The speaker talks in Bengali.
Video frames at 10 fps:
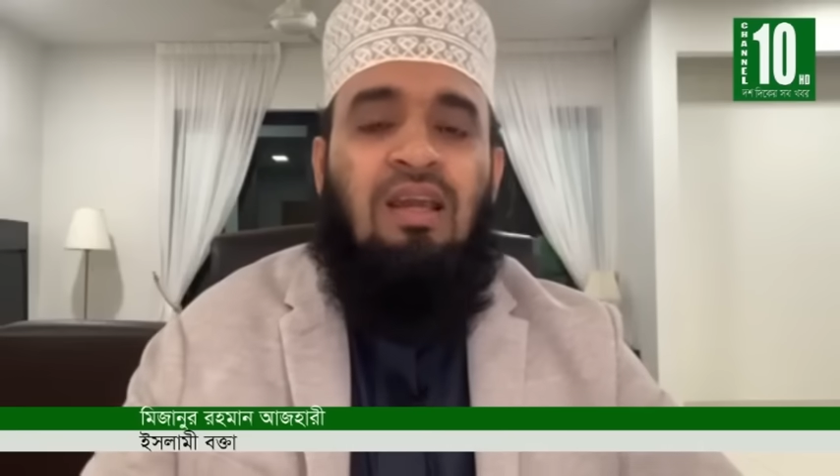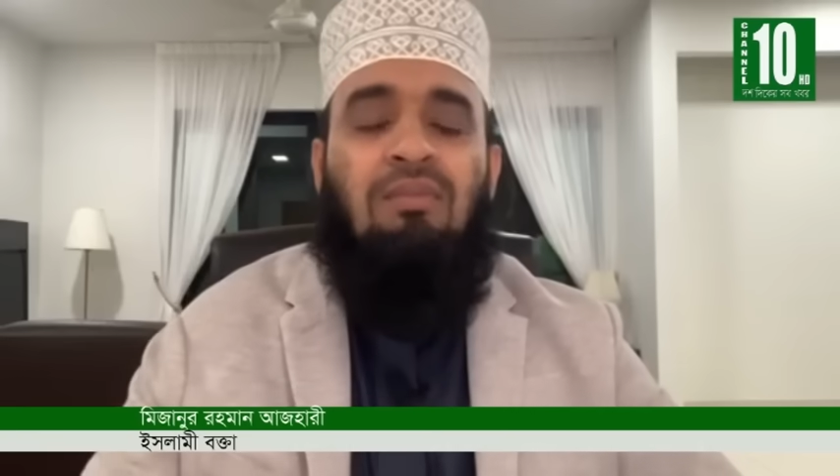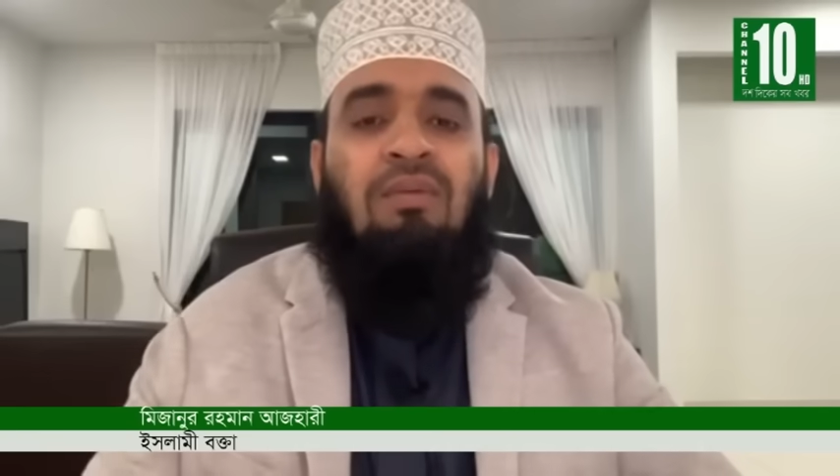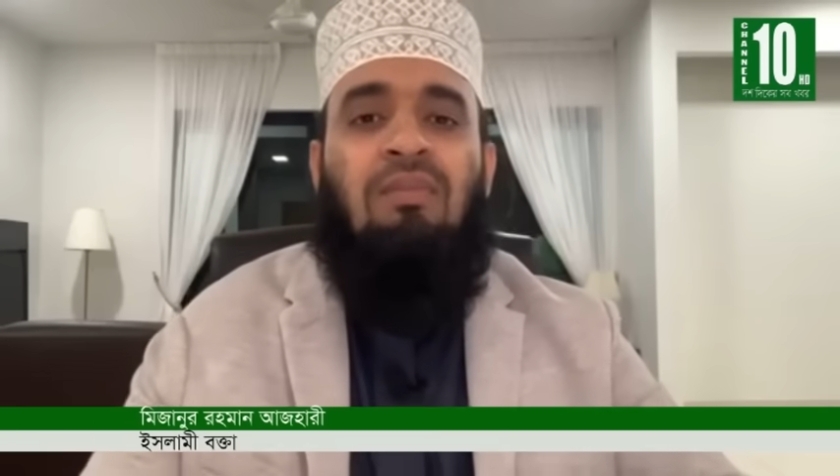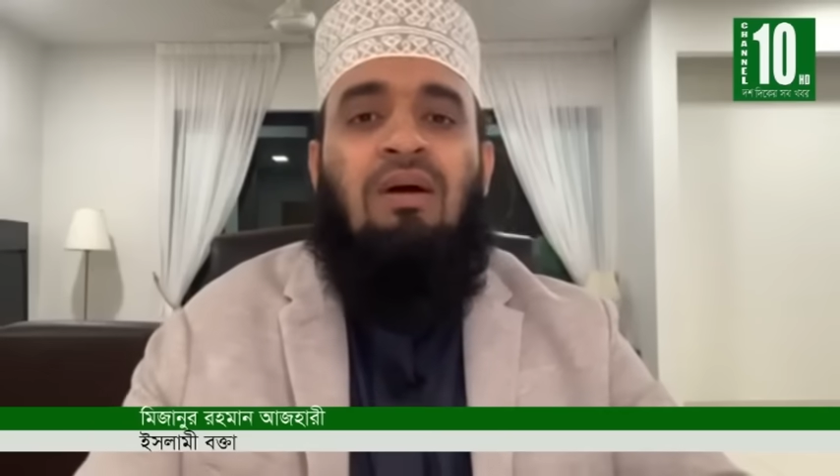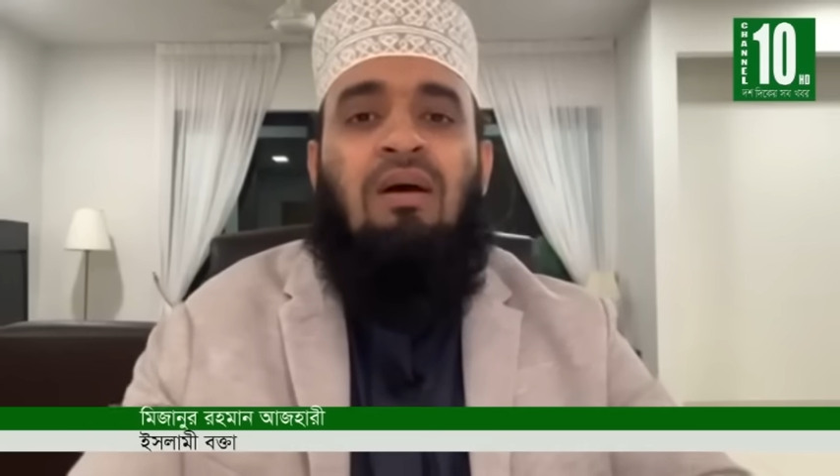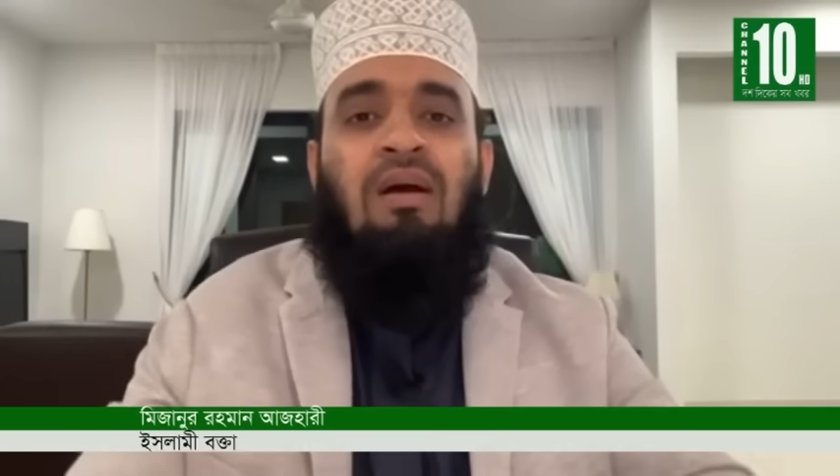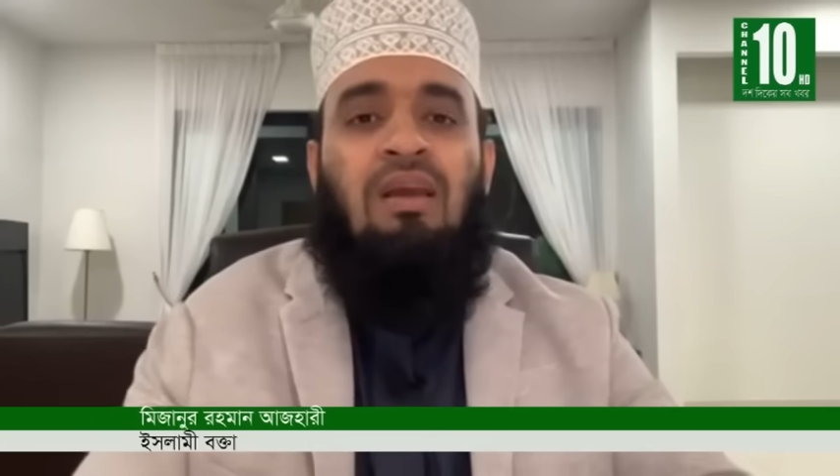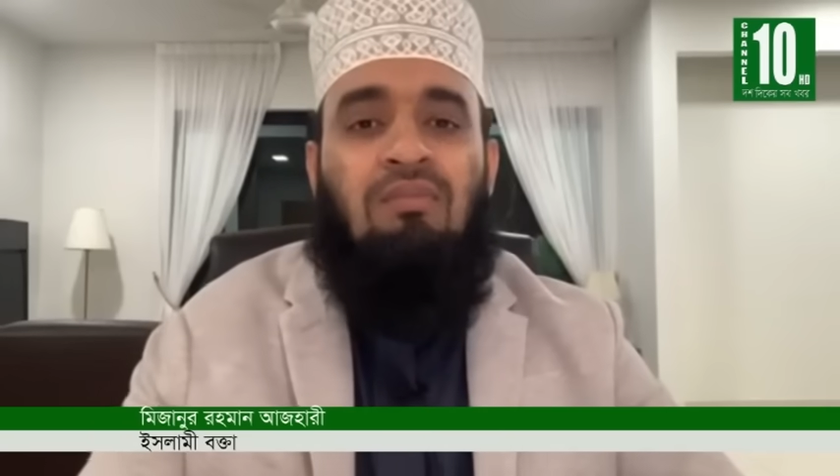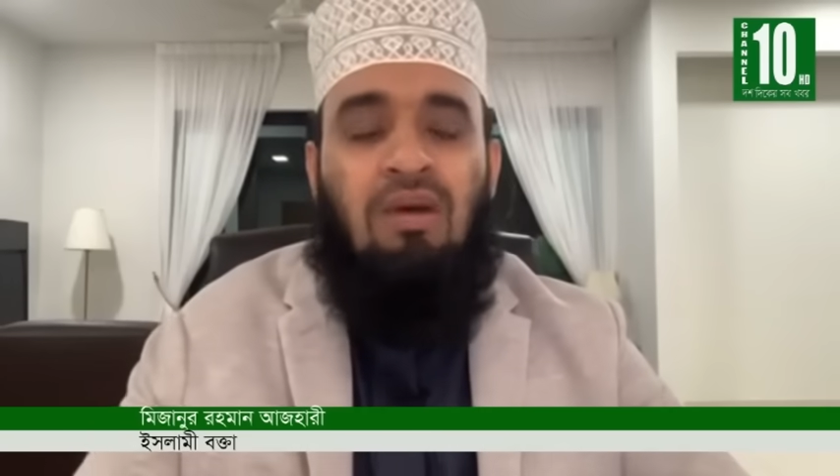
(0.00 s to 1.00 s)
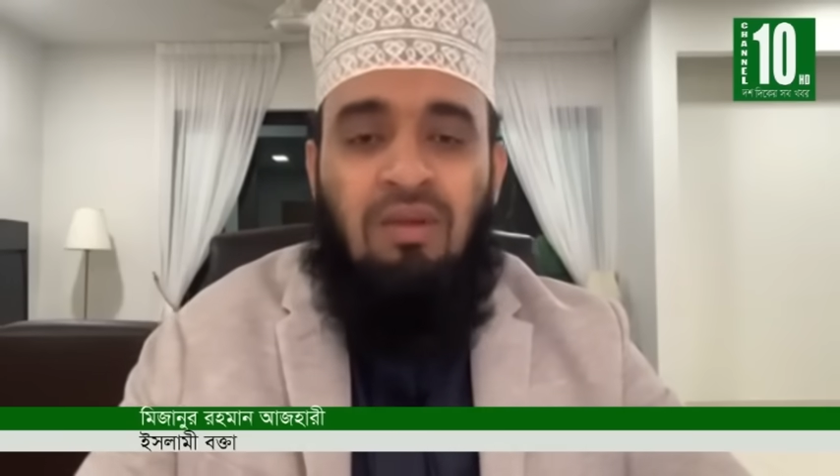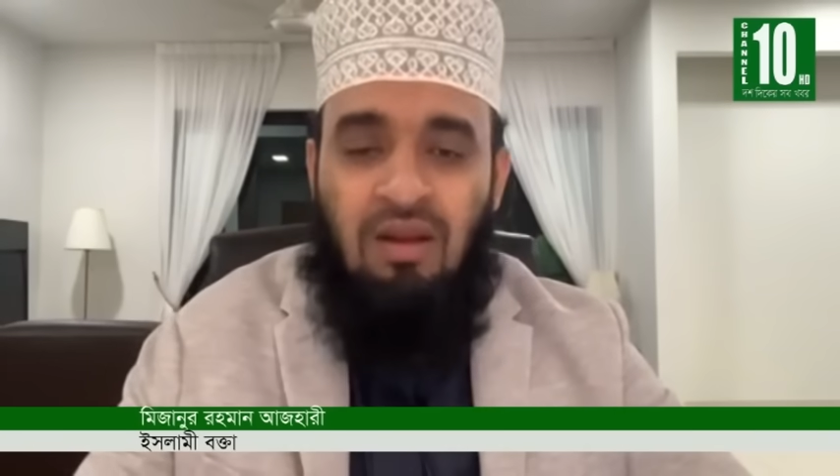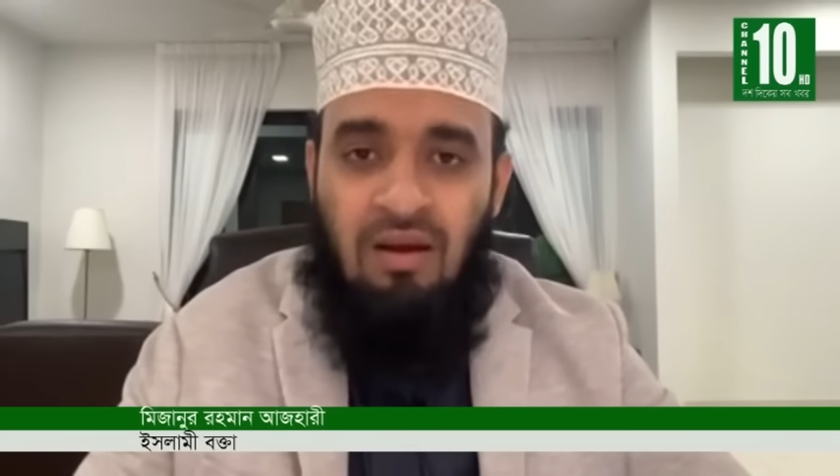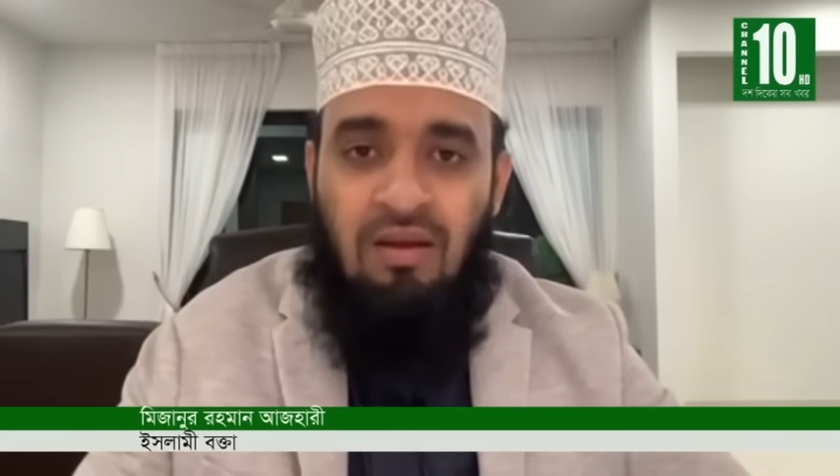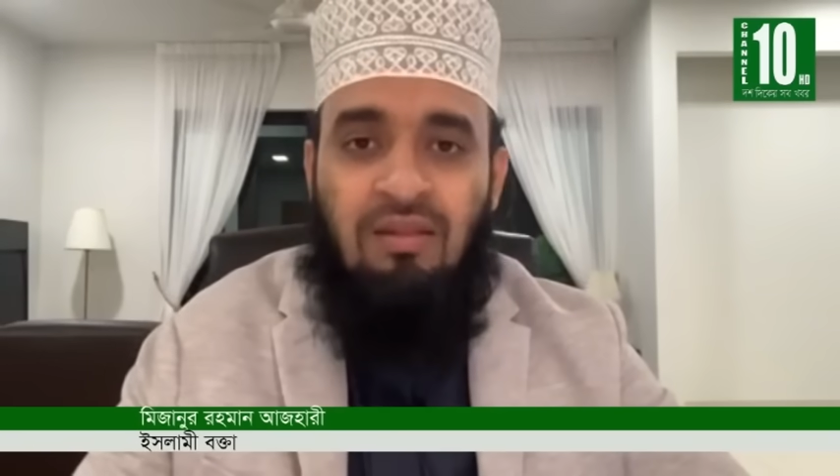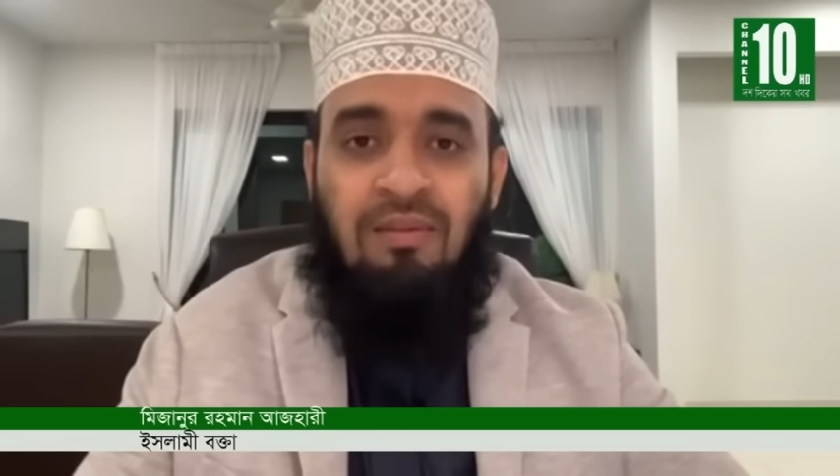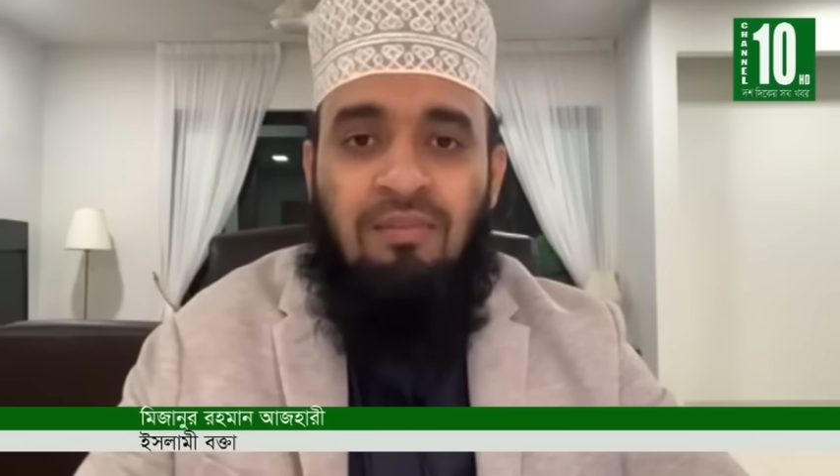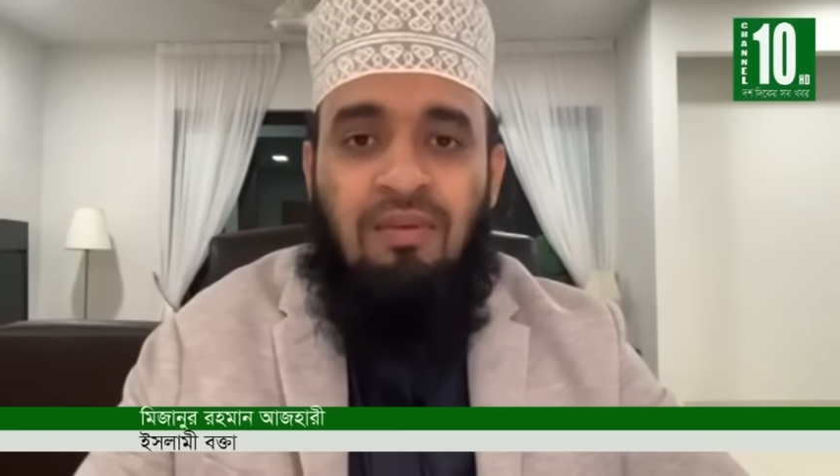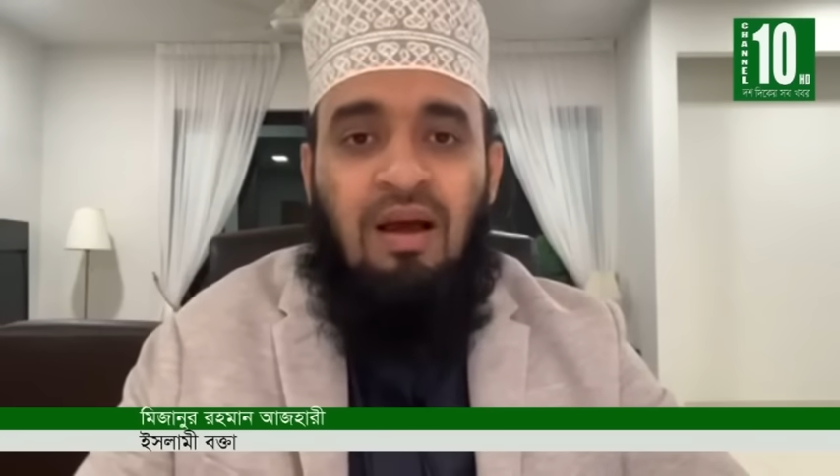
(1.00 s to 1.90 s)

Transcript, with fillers: ইমাম ইমাম আল আজম